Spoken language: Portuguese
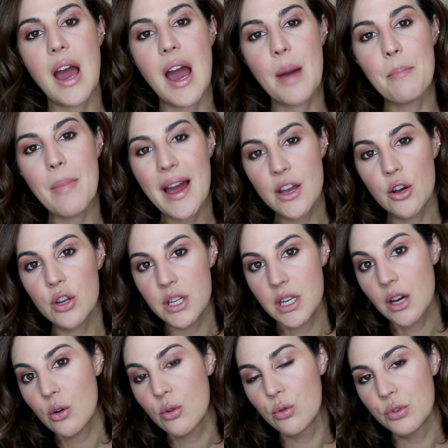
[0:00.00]
a
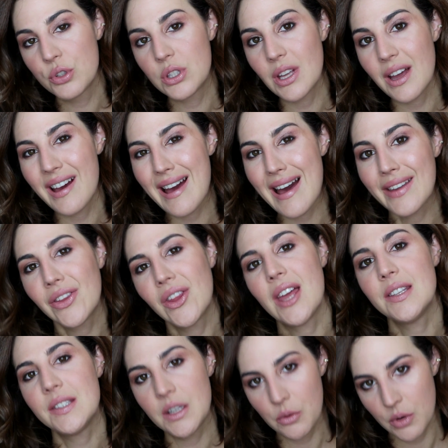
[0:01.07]
maioria custa
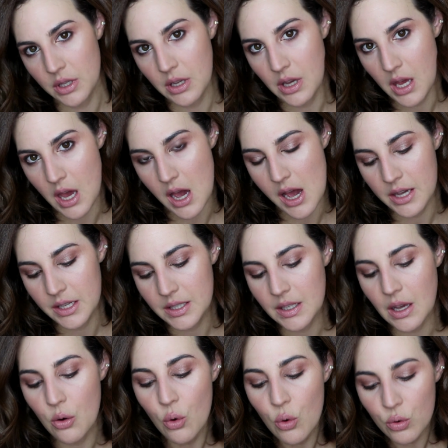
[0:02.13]
até 50 reais,
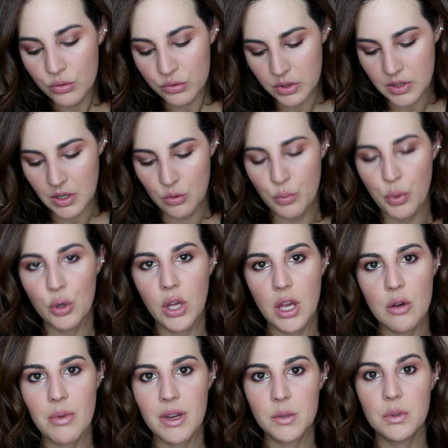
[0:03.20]
alguns são um
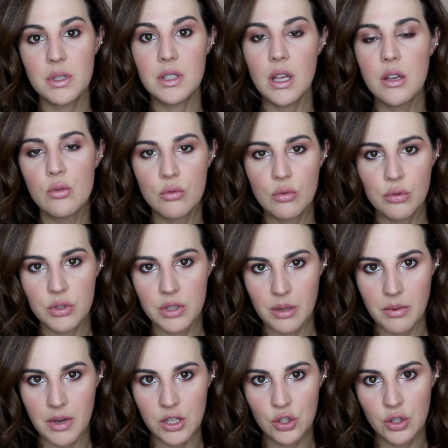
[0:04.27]
pouquinho mais, mas nenhum
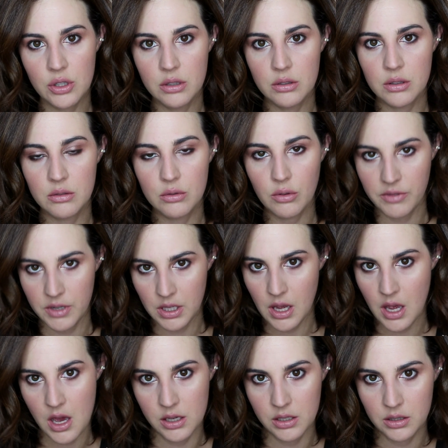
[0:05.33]
custa mais de 90
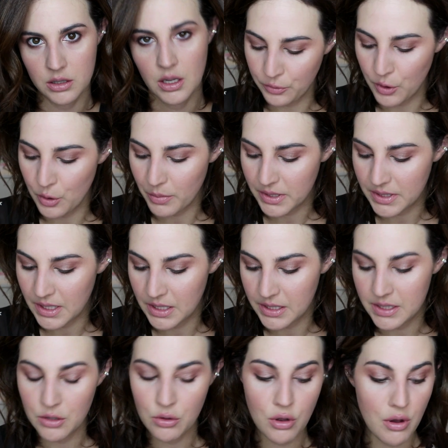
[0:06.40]
reais. Foi uma
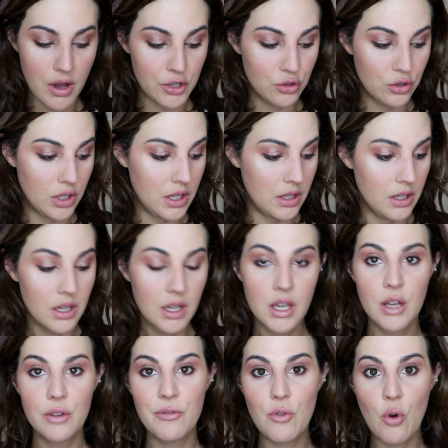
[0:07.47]
seleção que eu acho que
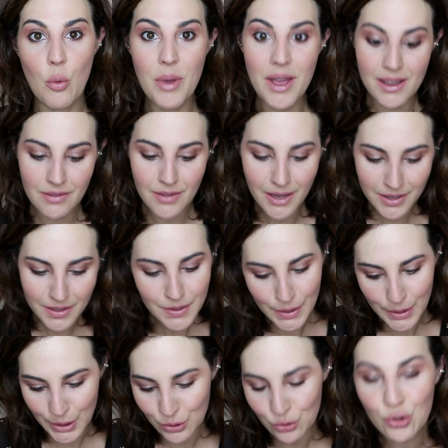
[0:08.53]
ficou bem
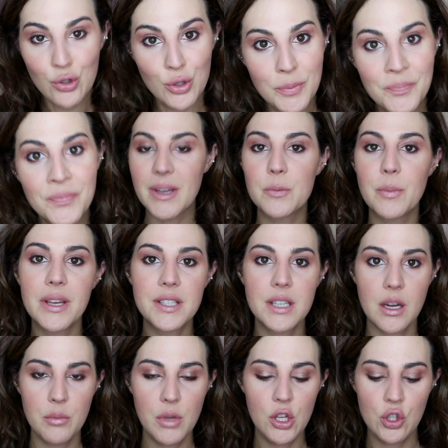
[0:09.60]
interessante. Mas
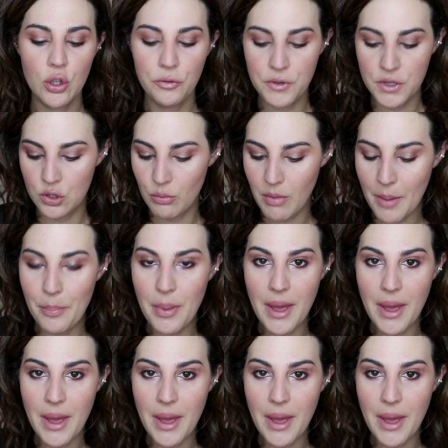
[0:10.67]
basicamente eu fiz uma